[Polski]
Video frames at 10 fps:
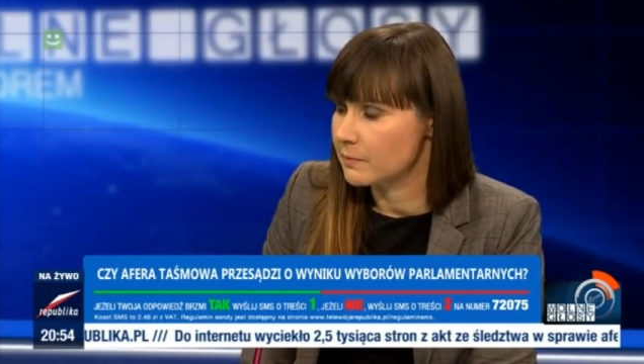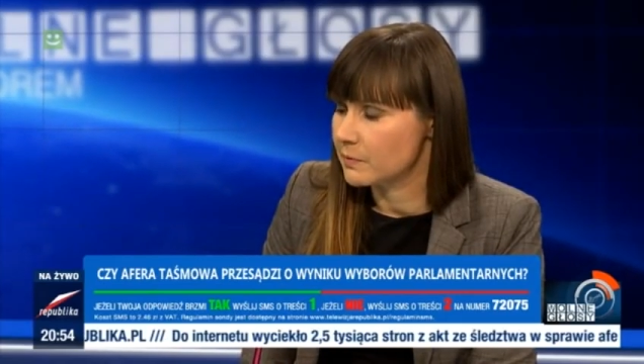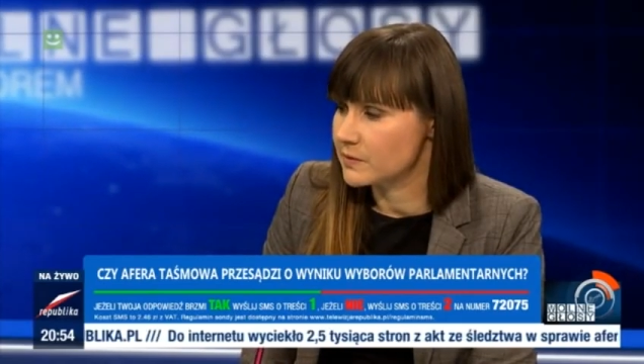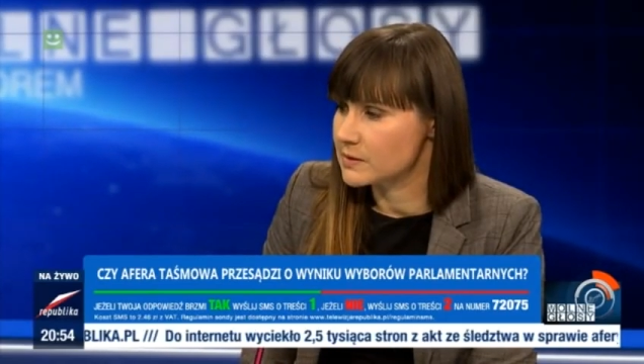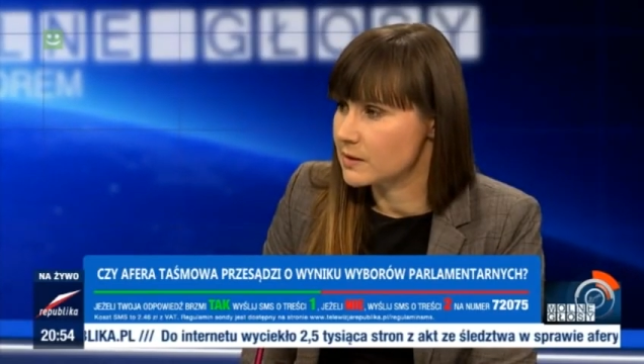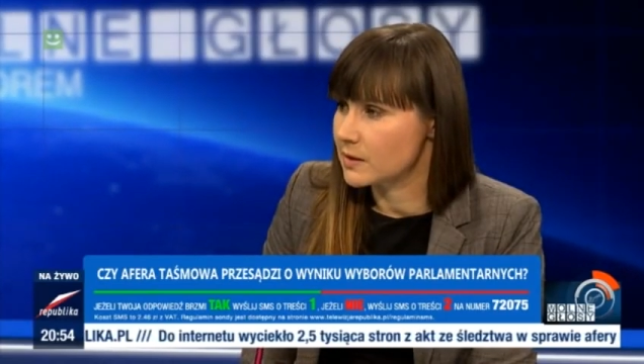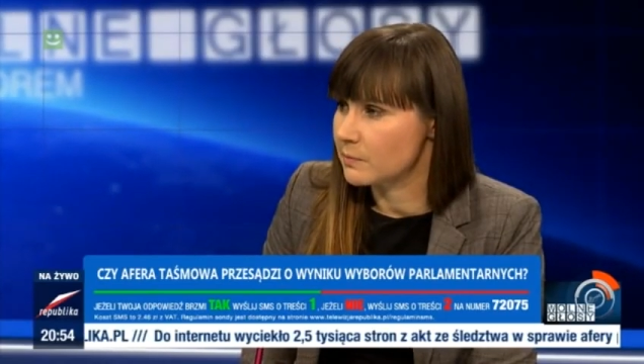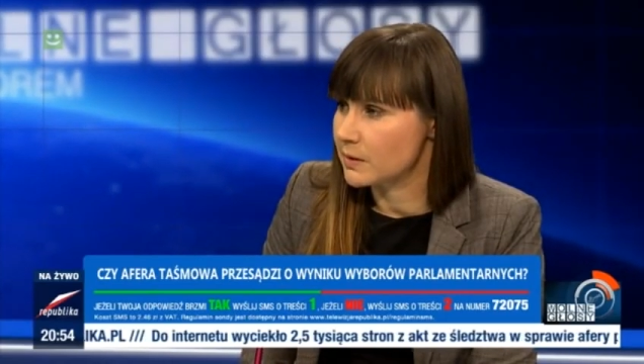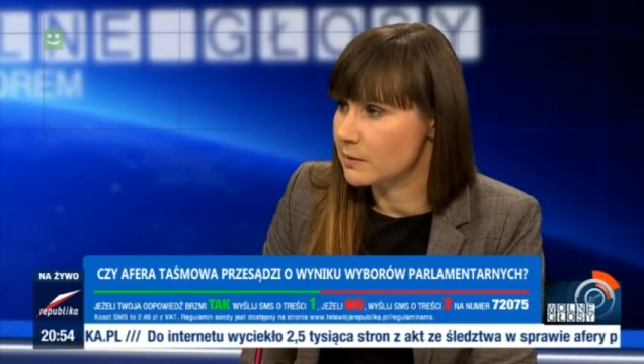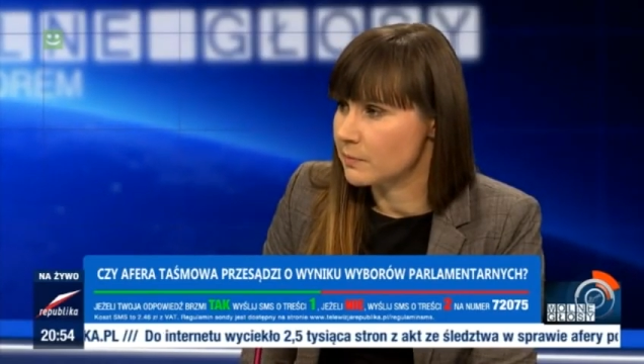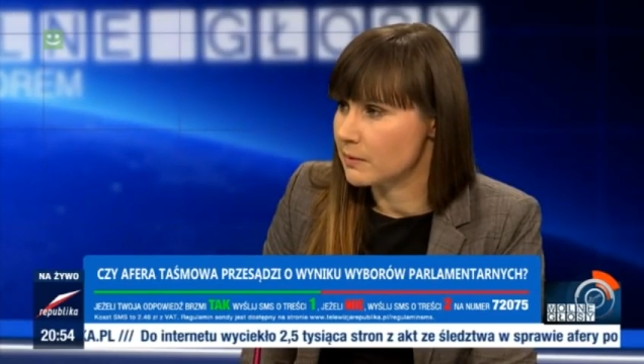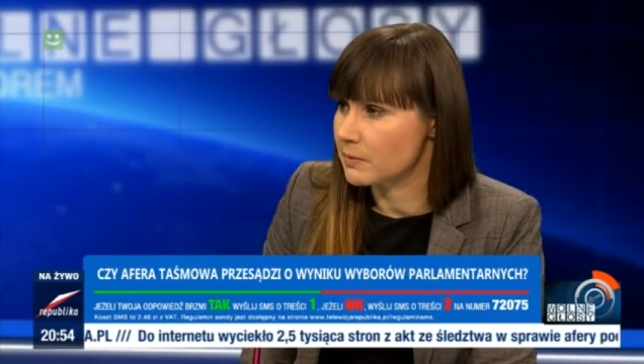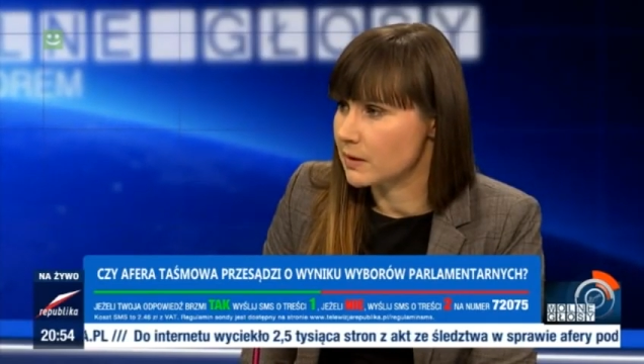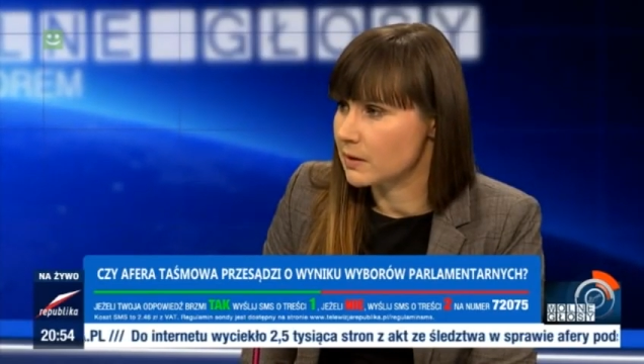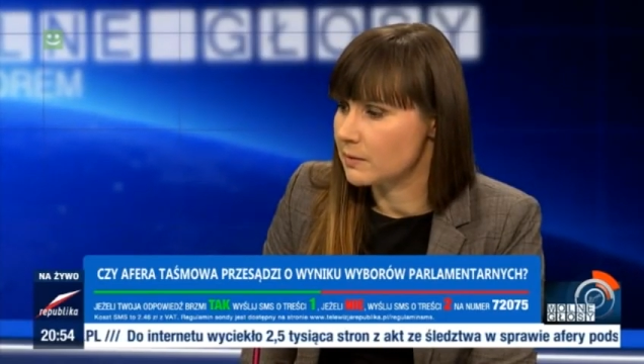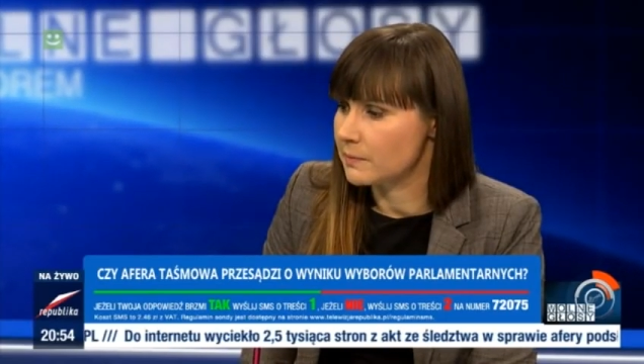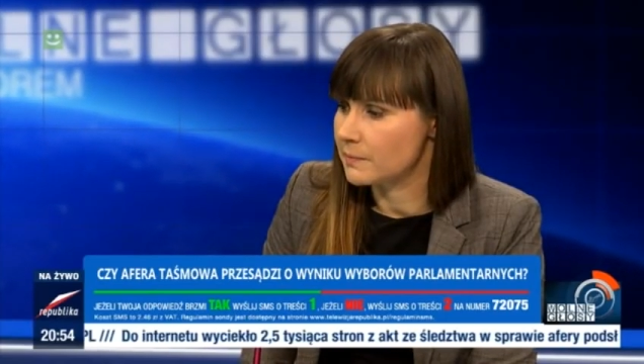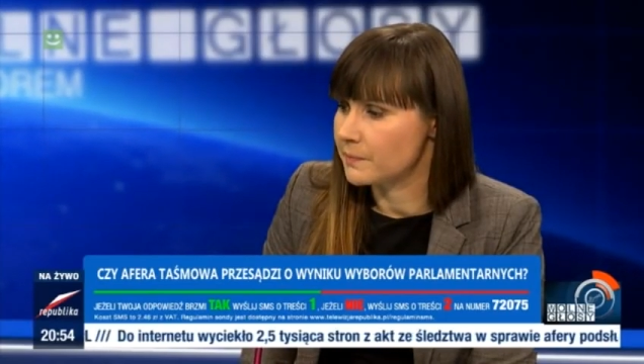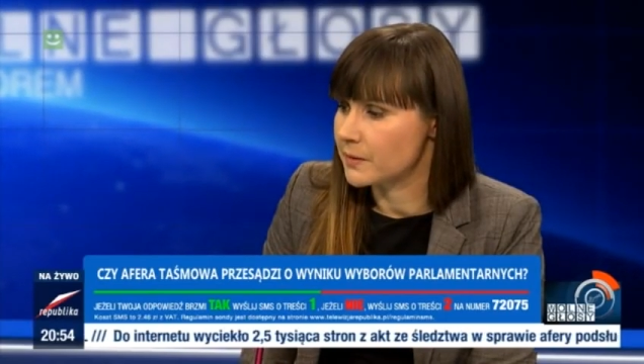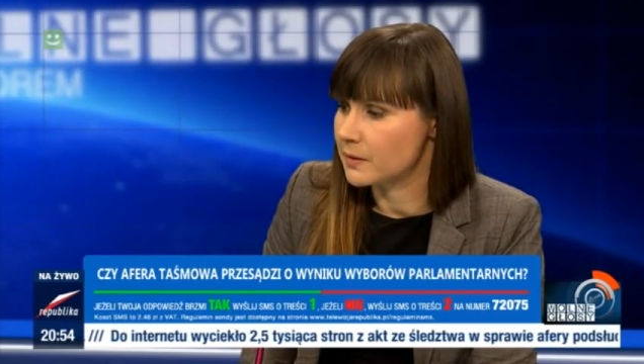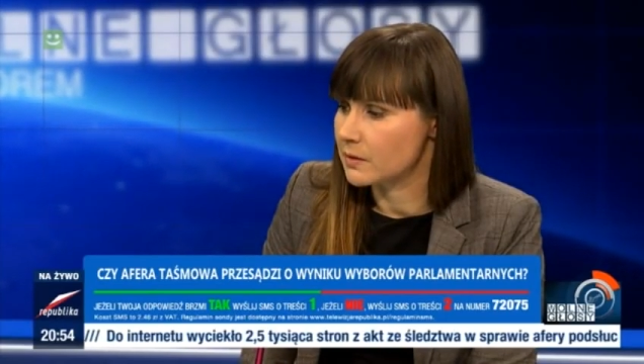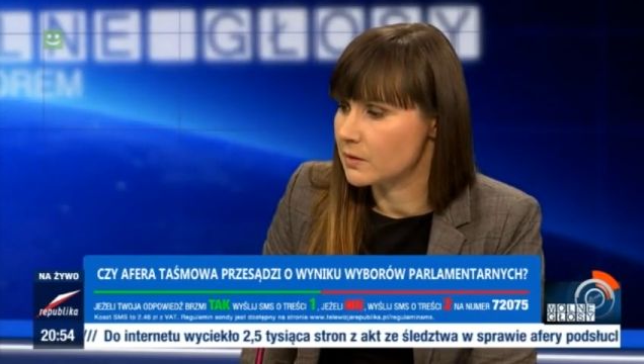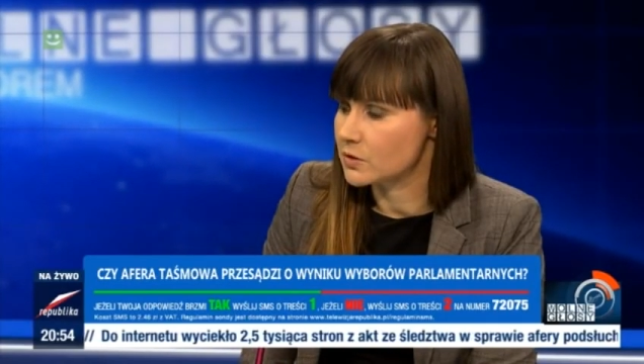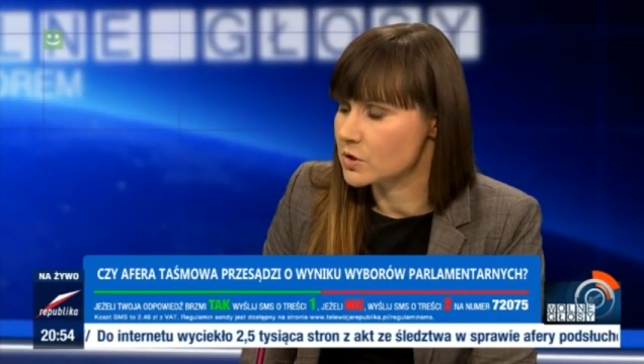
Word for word: powiedzenia i pani premier i mm,